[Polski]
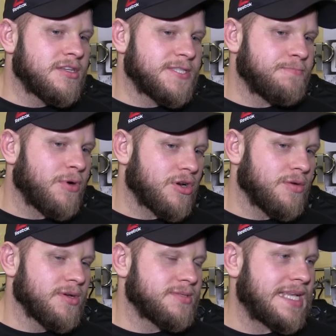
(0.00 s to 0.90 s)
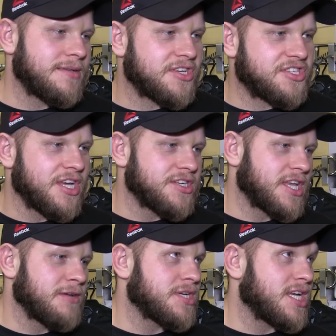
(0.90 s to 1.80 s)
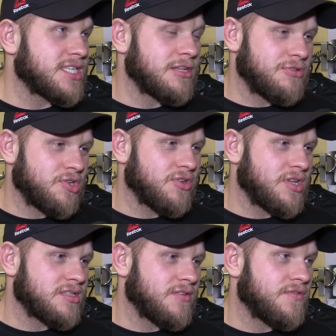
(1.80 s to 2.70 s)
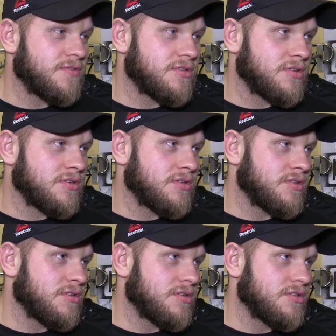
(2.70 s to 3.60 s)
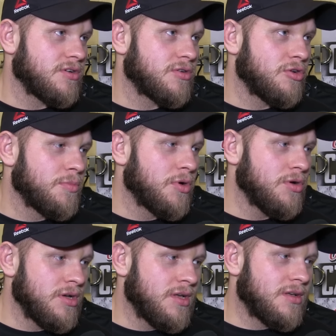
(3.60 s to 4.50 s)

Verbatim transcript: y, sporo moim zdaniem tych ciężkich przyjeżdża tutaj do nas, do, do, do klubu.